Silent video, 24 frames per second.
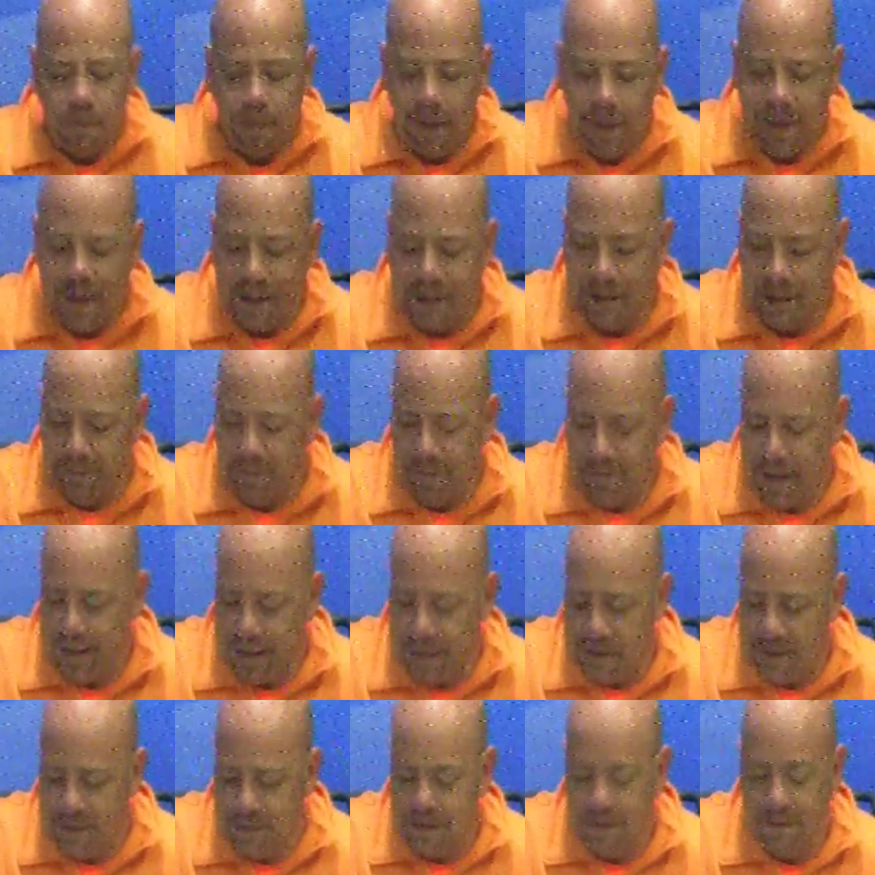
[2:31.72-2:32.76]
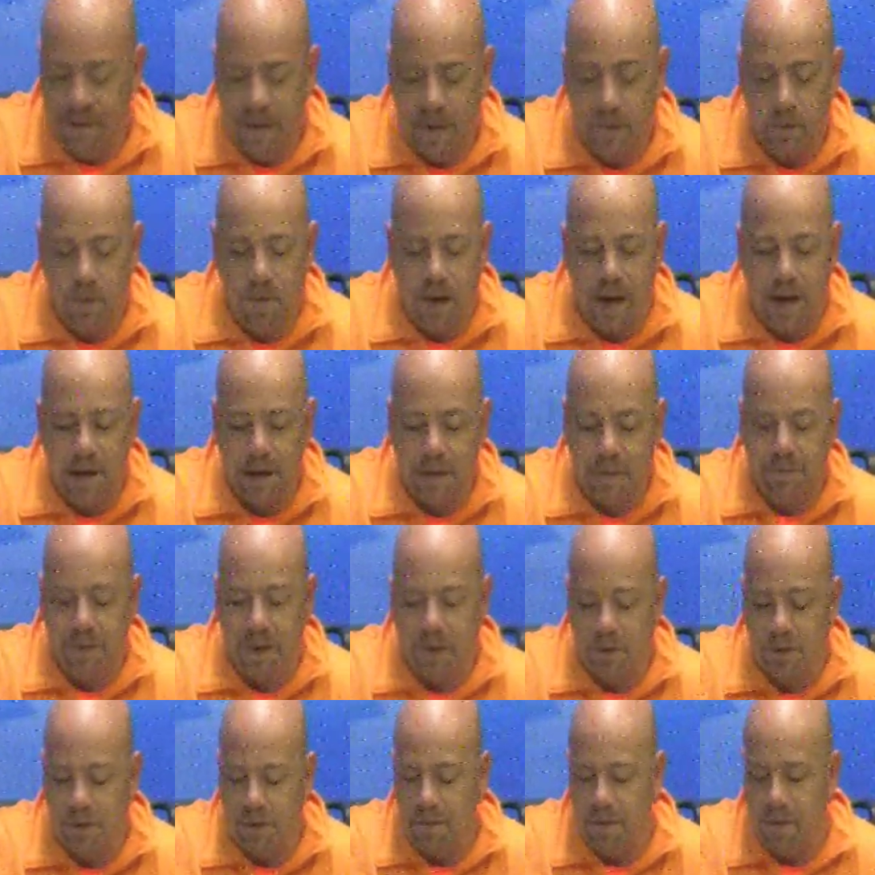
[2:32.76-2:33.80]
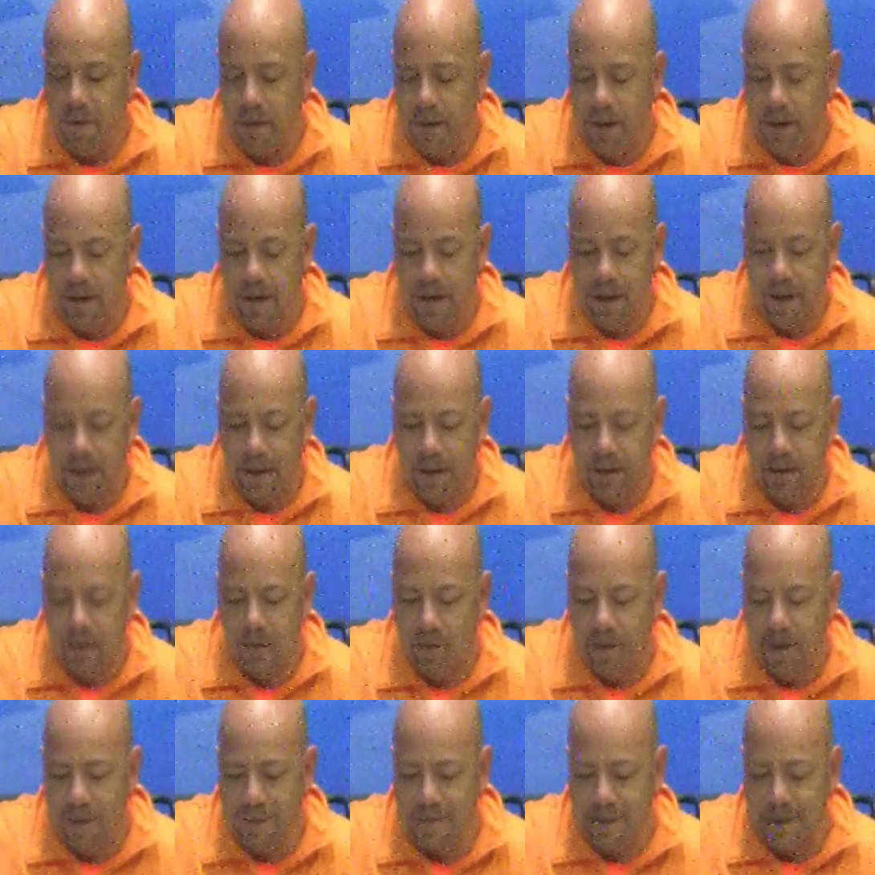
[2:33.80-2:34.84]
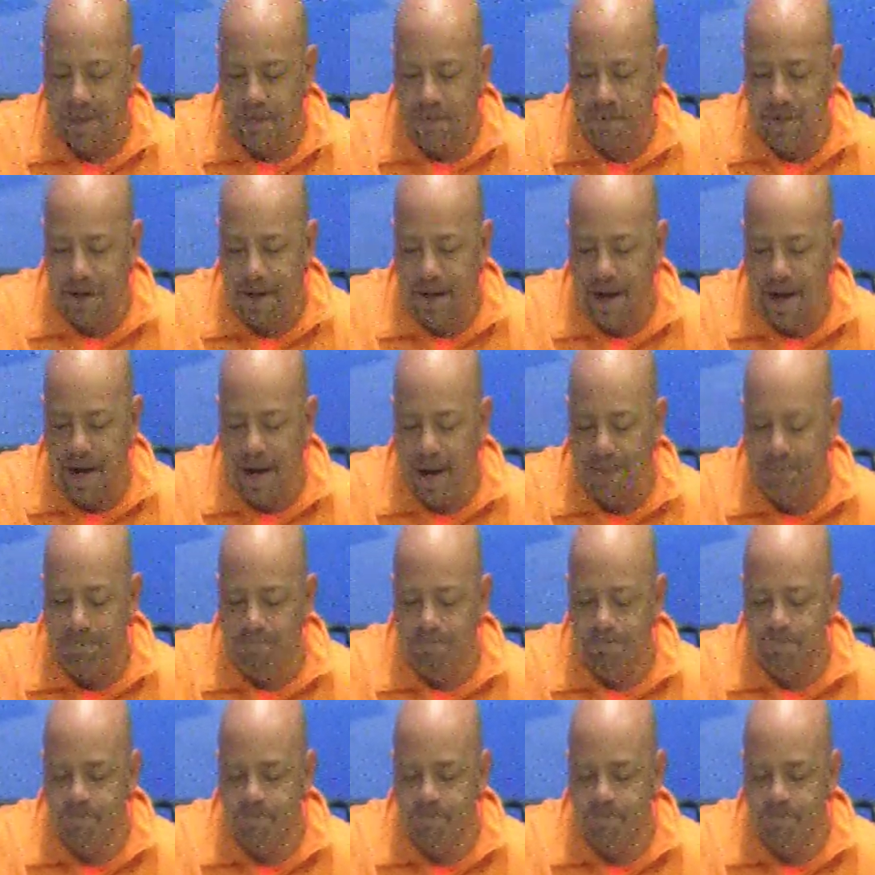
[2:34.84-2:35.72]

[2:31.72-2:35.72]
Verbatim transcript: que también se van a jugar, pero también en lo que se refiere al